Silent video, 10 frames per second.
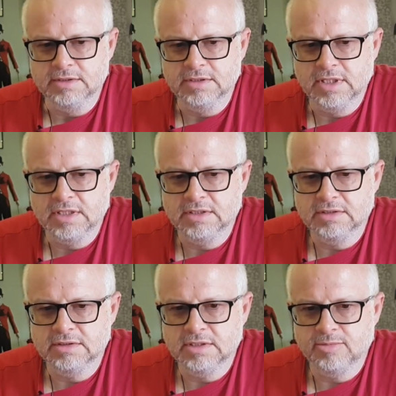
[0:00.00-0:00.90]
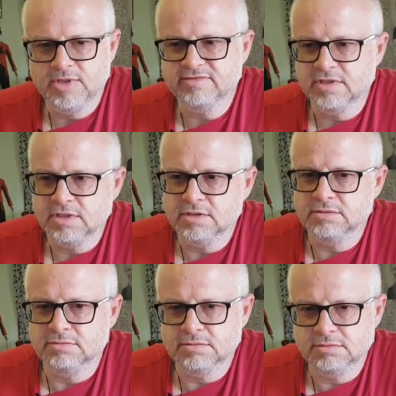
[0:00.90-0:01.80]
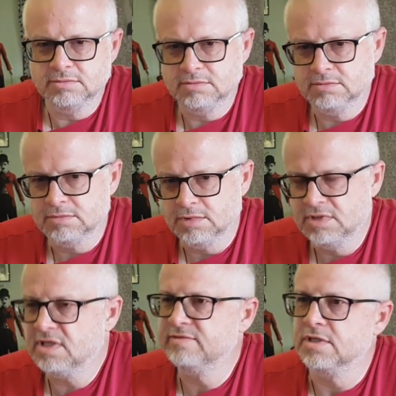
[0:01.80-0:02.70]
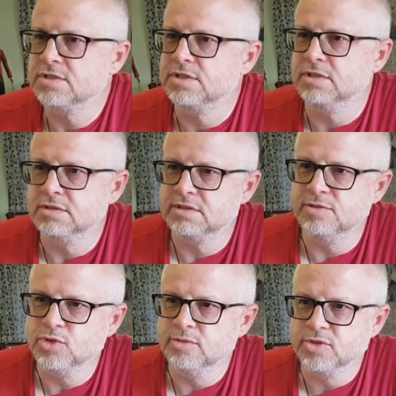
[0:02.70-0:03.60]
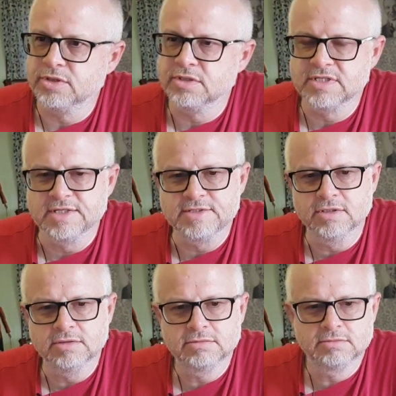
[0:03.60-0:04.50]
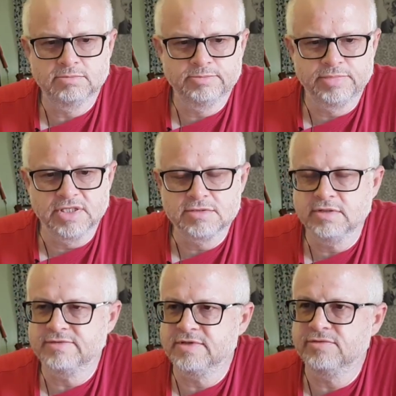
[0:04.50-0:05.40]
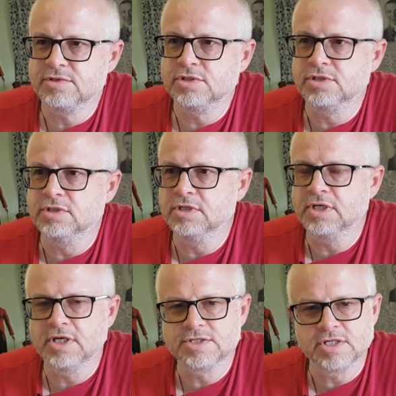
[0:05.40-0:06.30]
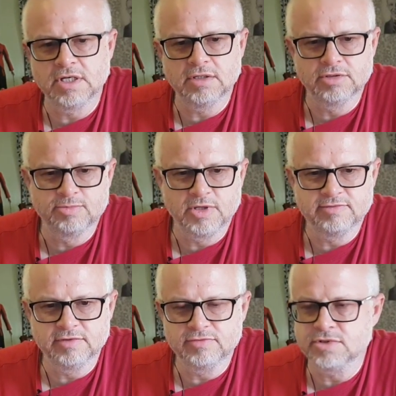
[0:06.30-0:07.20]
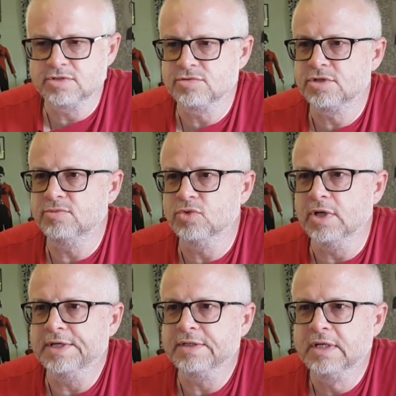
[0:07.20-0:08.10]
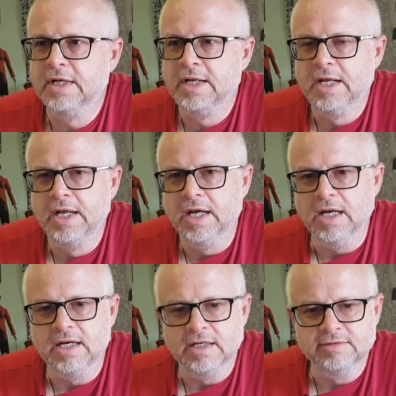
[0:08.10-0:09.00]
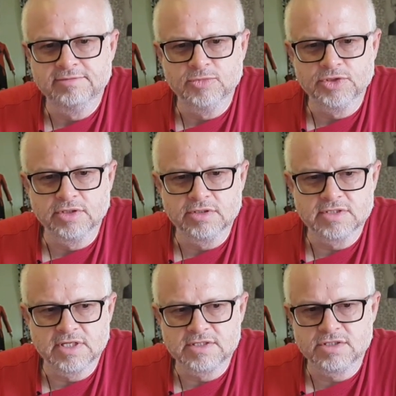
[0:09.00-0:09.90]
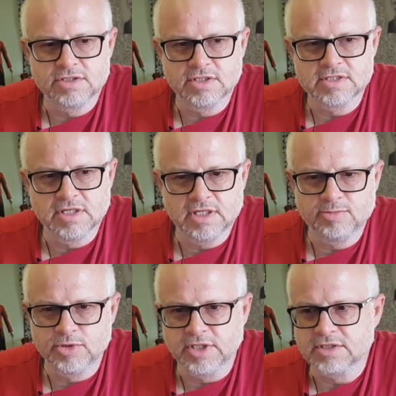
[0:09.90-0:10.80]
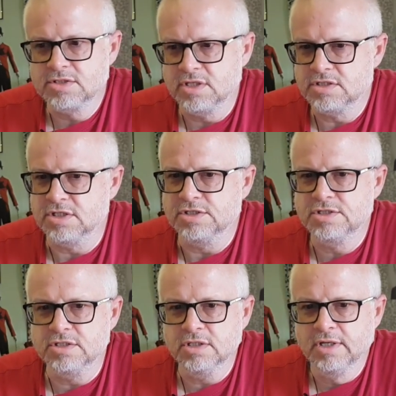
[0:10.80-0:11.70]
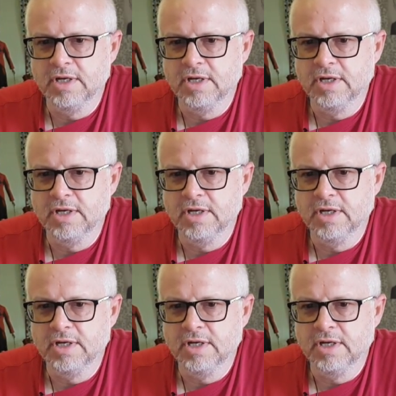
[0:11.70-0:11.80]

Ja naprawdę od dawna się zajmuję motoryzacją. Pracuję w zawodzie dziennikarza od prawie 27 lat a w motoryzacji siedzę lat ponad 40.